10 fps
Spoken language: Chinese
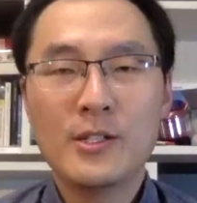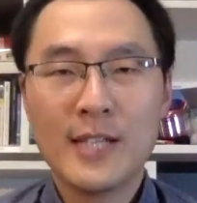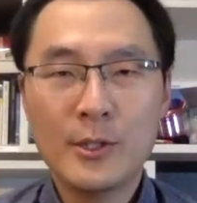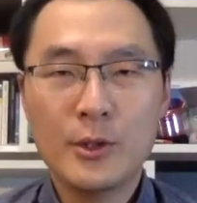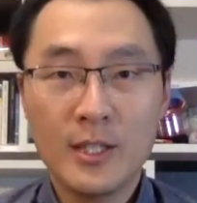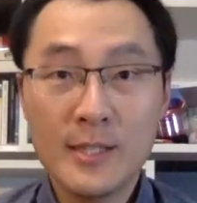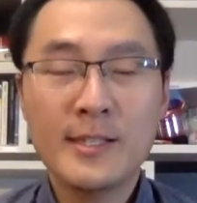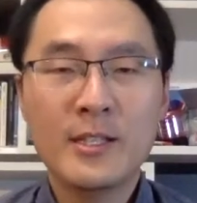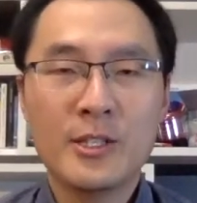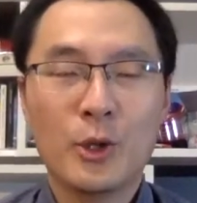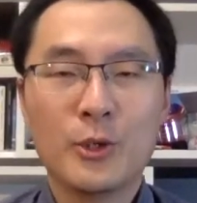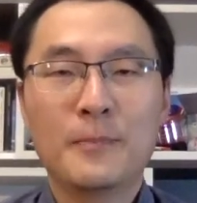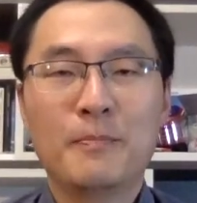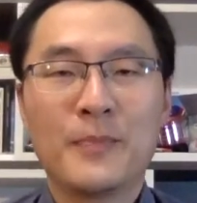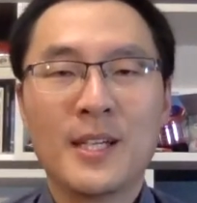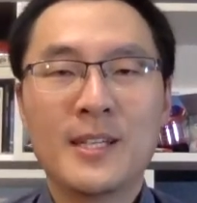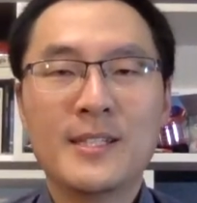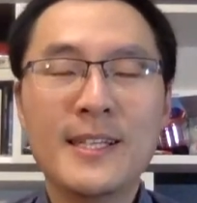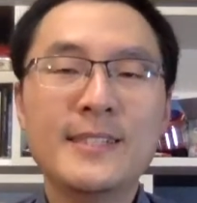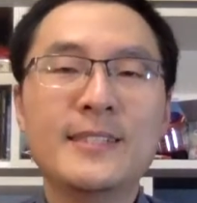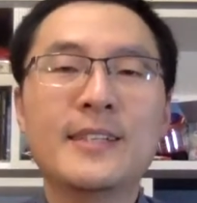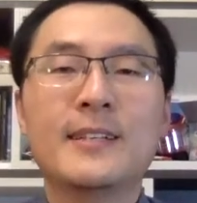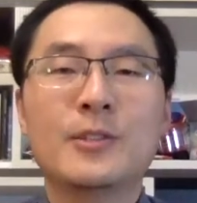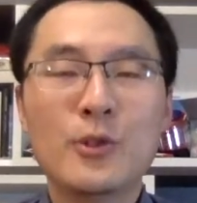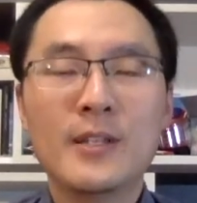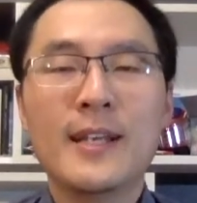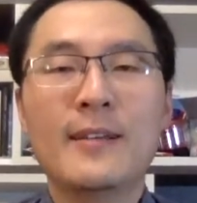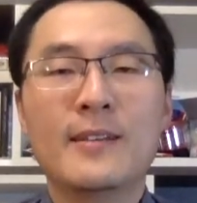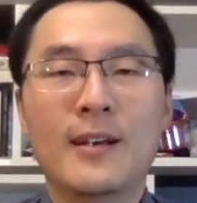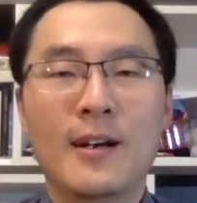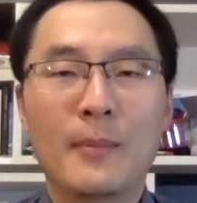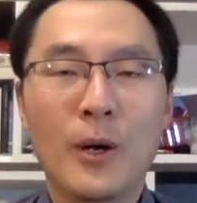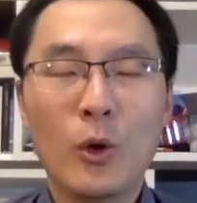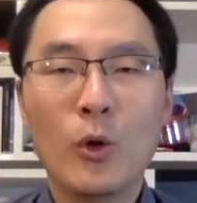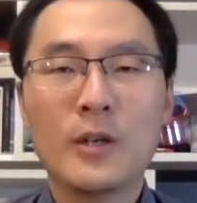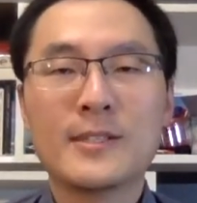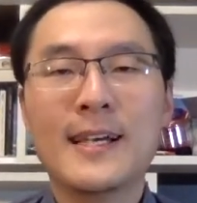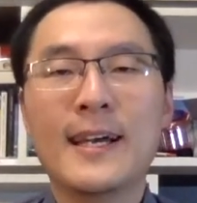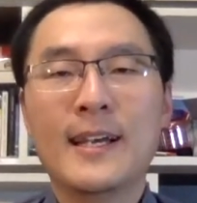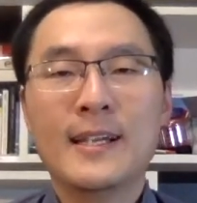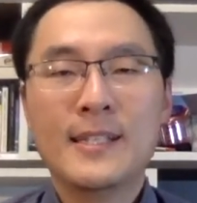感觉得心应手的。这些训练啊，包括在